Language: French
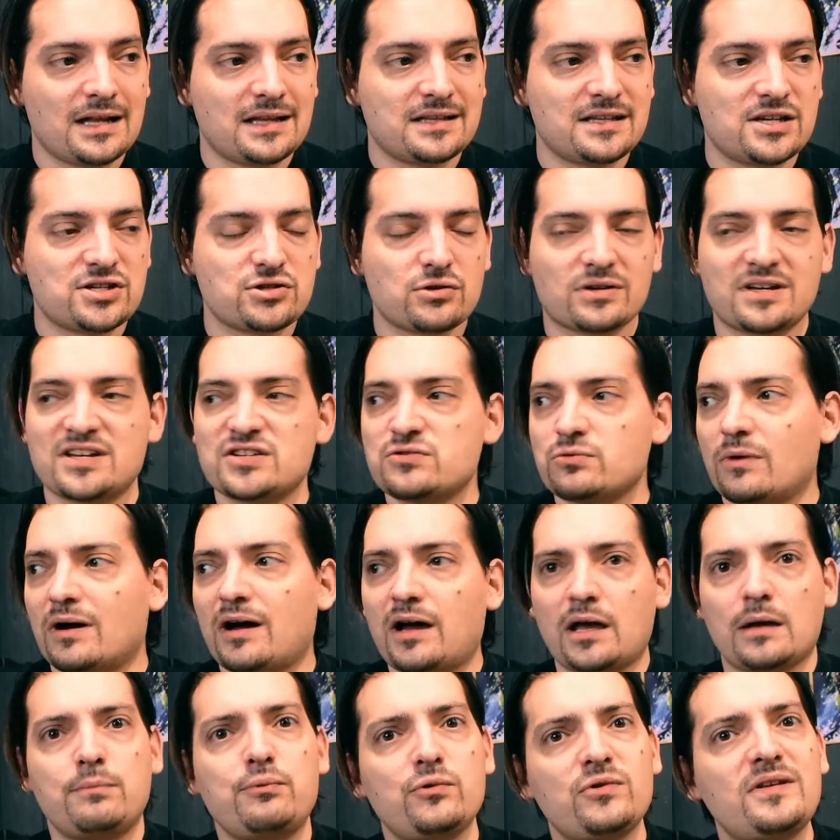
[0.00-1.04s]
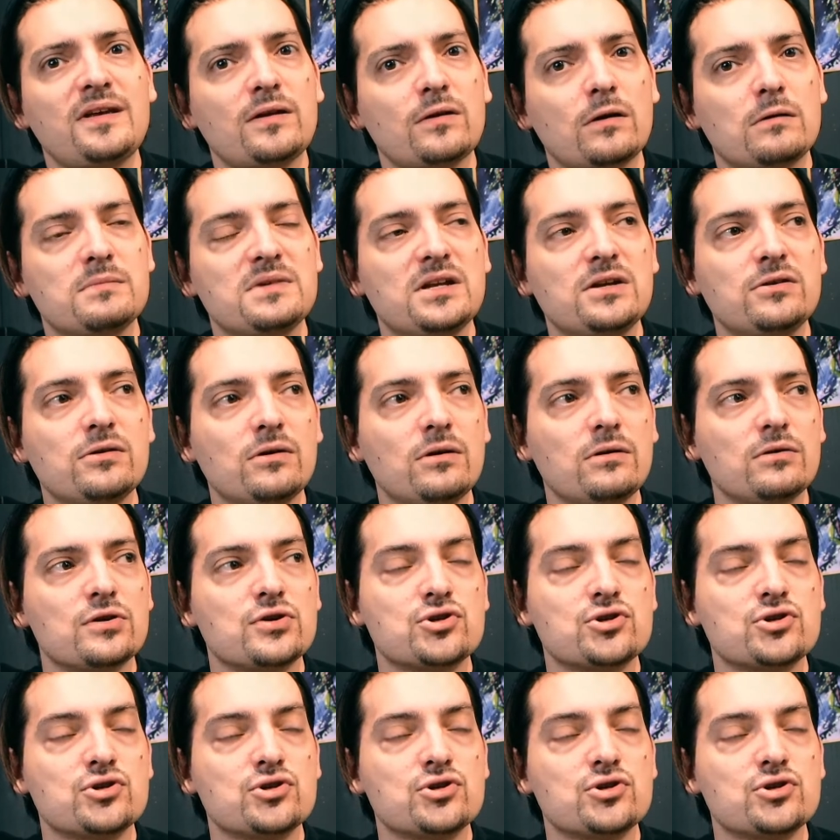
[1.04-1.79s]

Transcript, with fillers: des gens qui sont réputés dans le milieu,